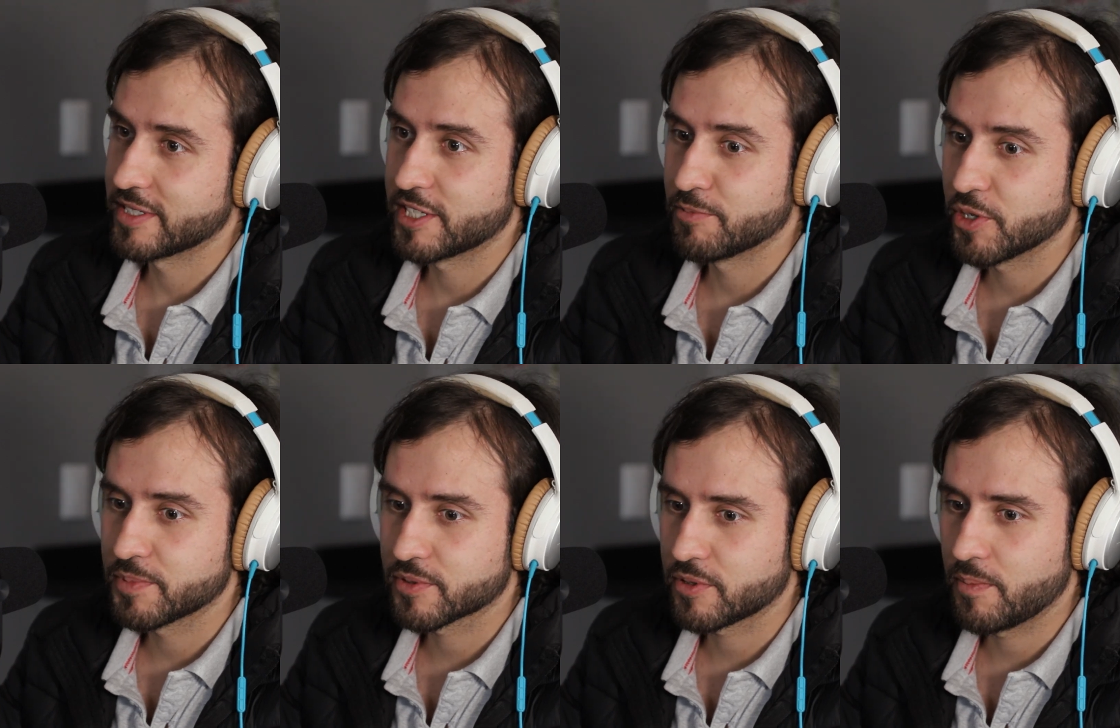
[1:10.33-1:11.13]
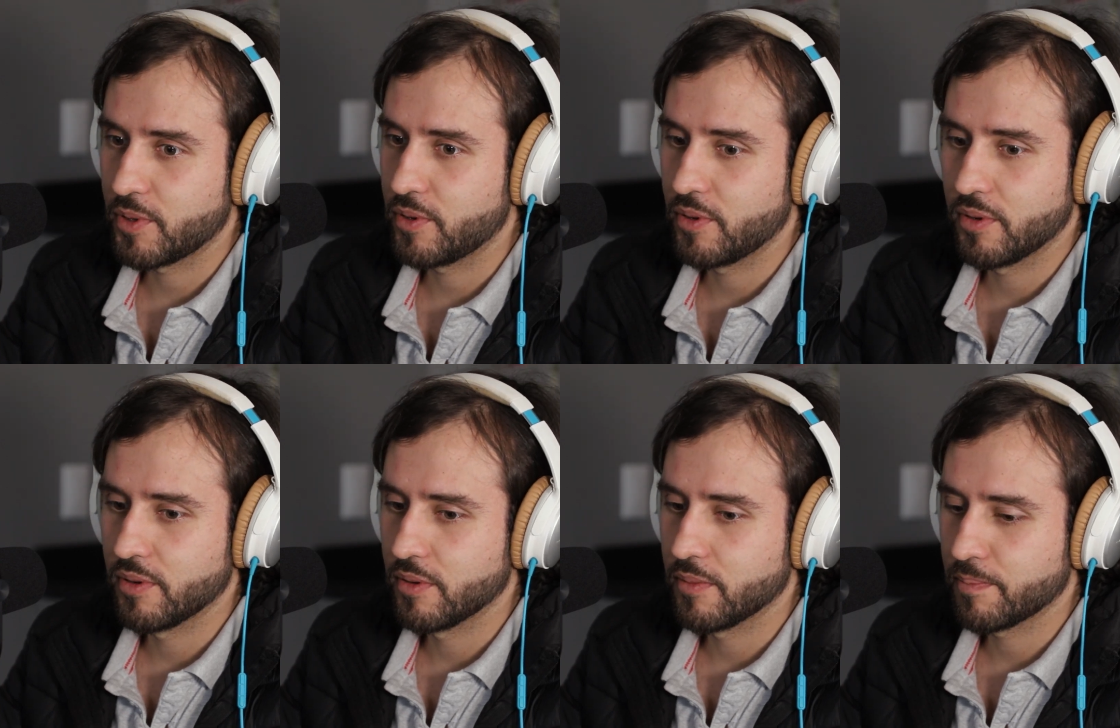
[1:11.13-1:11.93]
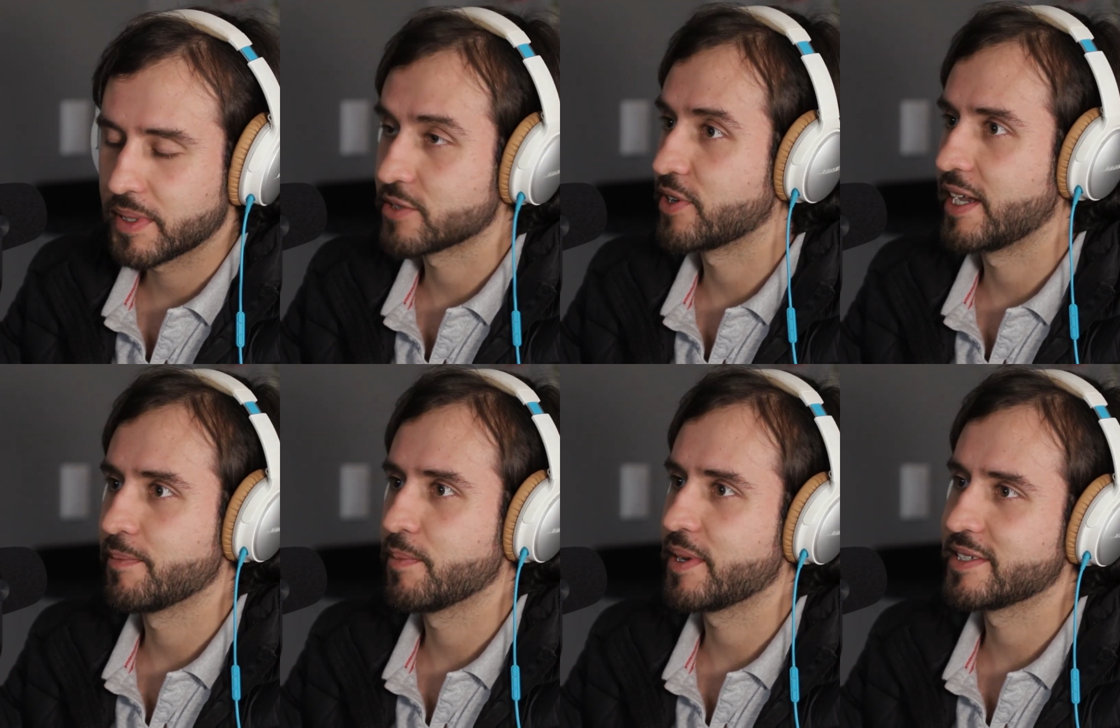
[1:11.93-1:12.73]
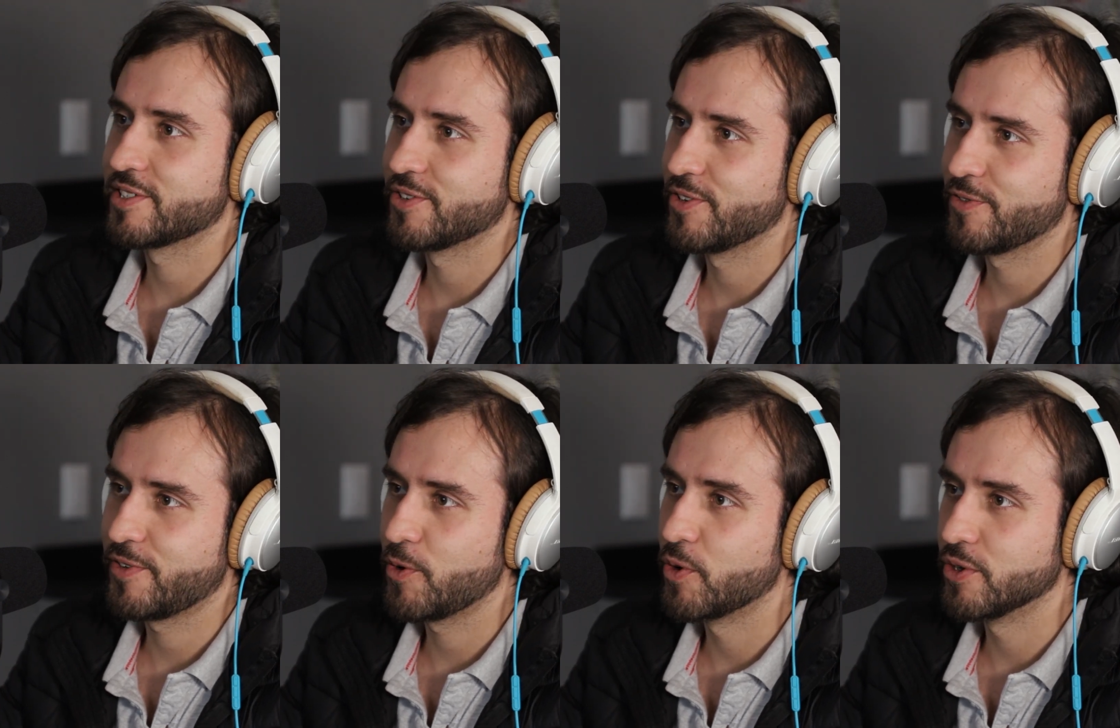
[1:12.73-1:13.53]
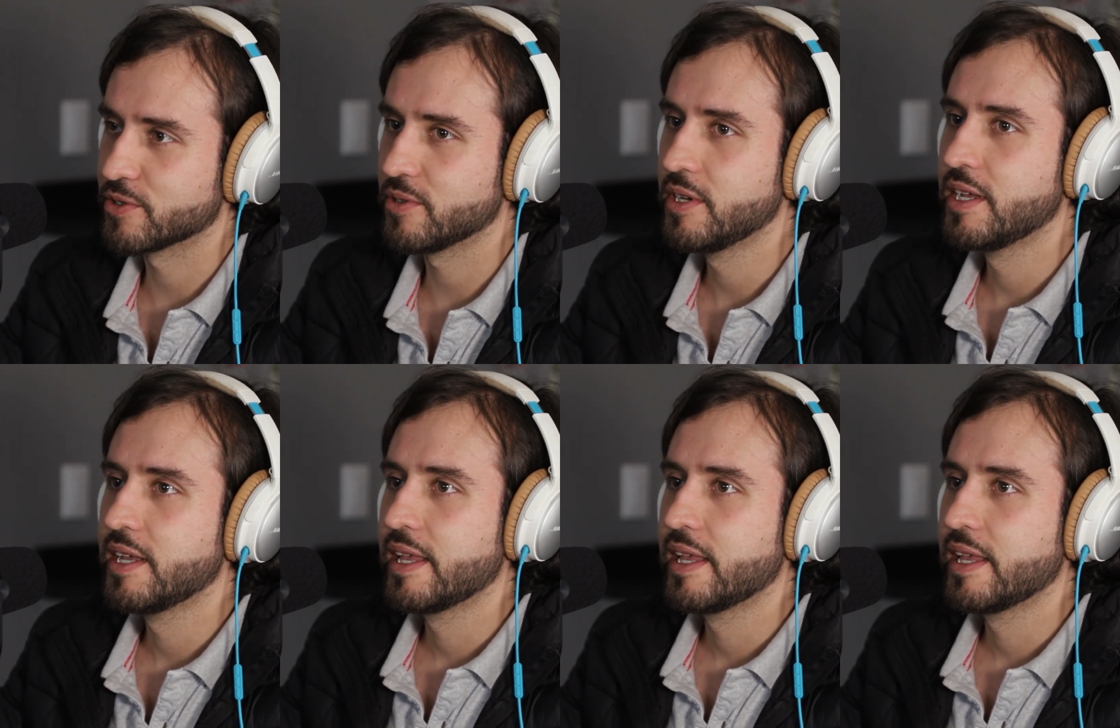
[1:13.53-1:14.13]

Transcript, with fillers: Steve Jobs como personaje me pareció fabuloso.